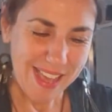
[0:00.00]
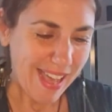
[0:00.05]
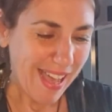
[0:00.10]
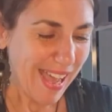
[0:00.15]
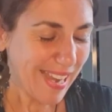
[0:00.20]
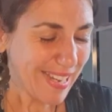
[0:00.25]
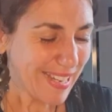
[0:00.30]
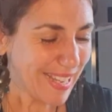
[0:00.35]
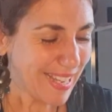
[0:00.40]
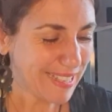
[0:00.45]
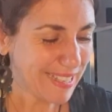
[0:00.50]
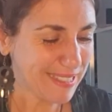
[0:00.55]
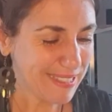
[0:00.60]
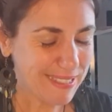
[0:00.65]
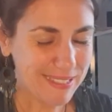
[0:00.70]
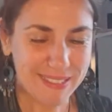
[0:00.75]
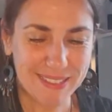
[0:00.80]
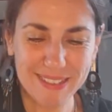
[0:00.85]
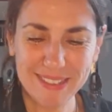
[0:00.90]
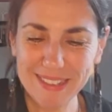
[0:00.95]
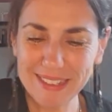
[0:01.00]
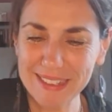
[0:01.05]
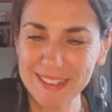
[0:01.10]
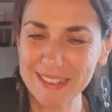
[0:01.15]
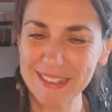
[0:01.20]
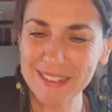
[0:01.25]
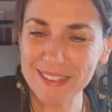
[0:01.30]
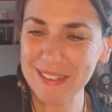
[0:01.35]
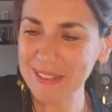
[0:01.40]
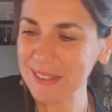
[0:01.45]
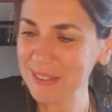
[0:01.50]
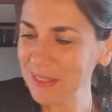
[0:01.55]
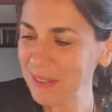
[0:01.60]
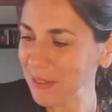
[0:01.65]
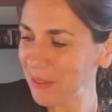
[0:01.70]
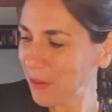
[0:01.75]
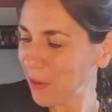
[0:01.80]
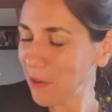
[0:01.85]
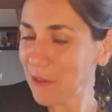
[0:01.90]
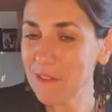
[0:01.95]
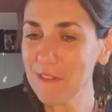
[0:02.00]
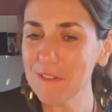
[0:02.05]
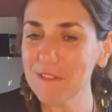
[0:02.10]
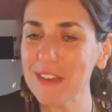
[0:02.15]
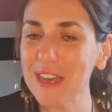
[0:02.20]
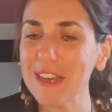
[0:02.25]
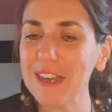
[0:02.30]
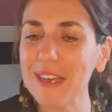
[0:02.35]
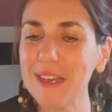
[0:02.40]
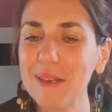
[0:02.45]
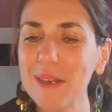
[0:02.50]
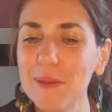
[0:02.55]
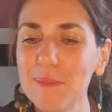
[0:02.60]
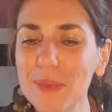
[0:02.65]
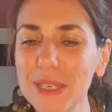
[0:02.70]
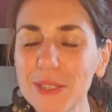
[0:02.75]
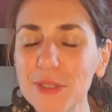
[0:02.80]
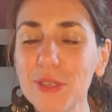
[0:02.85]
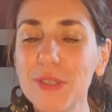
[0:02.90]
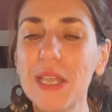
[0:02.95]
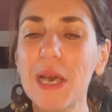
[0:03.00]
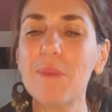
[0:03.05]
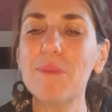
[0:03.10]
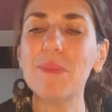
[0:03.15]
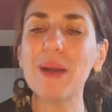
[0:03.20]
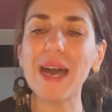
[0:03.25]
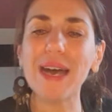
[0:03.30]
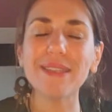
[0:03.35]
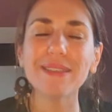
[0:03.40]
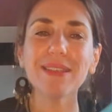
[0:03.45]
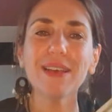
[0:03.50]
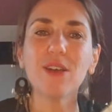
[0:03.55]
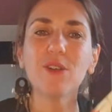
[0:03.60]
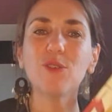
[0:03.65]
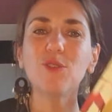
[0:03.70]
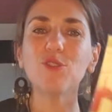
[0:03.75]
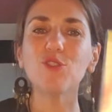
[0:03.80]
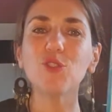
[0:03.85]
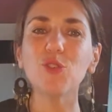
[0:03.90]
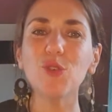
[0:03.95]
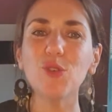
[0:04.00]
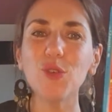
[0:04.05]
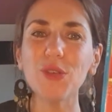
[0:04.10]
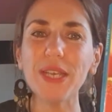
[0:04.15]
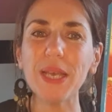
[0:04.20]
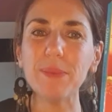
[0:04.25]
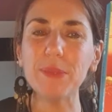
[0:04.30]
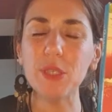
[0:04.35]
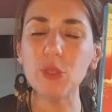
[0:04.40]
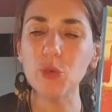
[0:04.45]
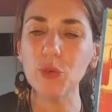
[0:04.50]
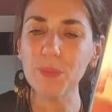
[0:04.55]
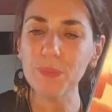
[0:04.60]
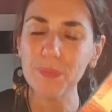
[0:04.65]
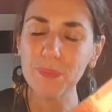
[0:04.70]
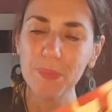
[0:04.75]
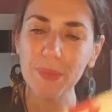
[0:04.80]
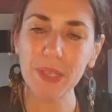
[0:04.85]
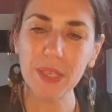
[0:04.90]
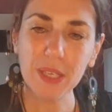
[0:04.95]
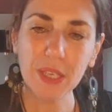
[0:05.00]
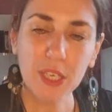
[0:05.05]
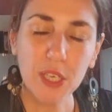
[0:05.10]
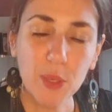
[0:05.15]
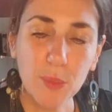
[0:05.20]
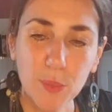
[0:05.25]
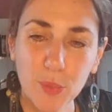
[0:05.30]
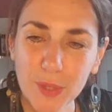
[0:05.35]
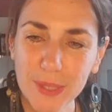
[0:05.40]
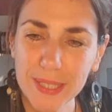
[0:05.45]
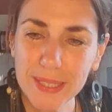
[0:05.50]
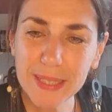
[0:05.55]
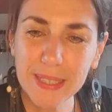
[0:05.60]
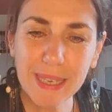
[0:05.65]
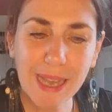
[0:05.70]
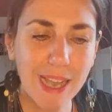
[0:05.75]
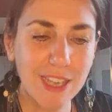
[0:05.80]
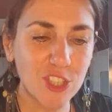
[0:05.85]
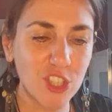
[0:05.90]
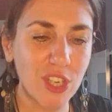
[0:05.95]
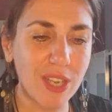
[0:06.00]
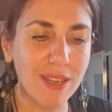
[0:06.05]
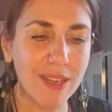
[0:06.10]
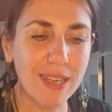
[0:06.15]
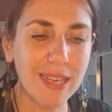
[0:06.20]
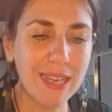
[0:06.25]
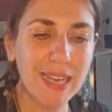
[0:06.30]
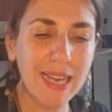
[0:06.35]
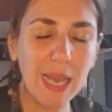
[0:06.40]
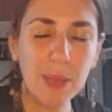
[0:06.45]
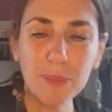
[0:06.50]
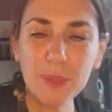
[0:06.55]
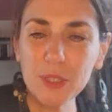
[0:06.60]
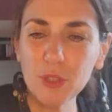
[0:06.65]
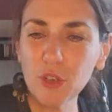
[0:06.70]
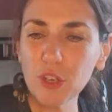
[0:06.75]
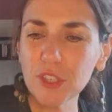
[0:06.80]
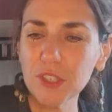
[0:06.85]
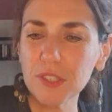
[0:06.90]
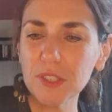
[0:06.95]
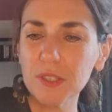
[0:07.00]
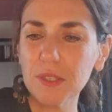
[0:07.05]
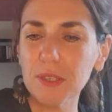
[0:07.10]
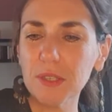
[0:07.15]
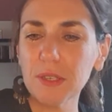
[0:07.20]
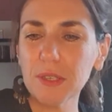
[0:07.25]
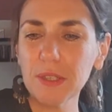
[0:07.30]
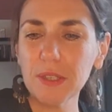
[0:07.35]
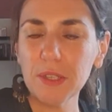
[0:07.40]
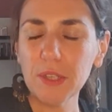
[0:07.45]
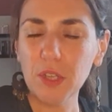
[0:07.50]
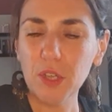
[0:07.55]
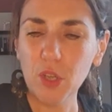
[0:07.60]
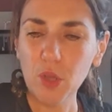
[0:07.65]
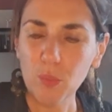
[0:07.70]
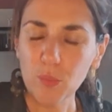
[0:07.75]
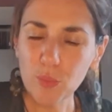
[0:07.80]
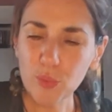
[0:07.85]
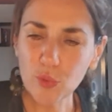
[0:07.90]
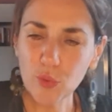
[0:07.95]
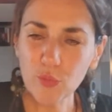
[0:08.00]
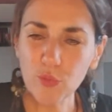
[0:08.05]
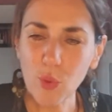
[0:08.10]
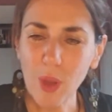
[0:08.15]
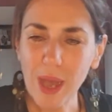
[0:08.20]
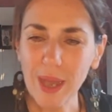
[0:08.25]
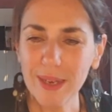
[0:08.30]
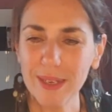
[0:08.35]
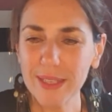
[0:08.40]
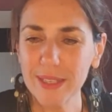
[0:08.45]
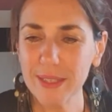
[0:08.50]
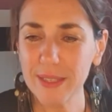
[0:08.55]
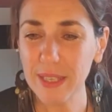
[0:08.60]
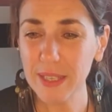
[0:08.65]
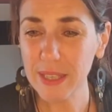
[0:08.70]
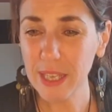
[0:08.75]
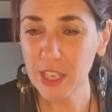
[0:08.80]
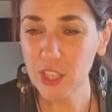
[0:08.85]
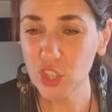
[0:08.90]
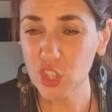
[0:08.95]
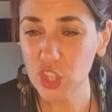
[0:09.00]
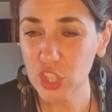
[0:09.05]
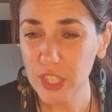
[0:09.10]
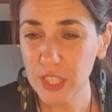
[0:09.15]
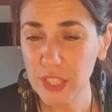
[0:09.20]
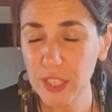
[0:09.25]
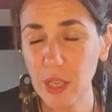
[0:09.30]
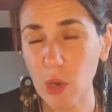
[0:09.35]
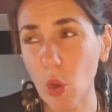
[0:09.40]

Allez, euh, on va maintenant prendre le jeu, le Camino. Petit tirage, rapidos, pour voir les énergies.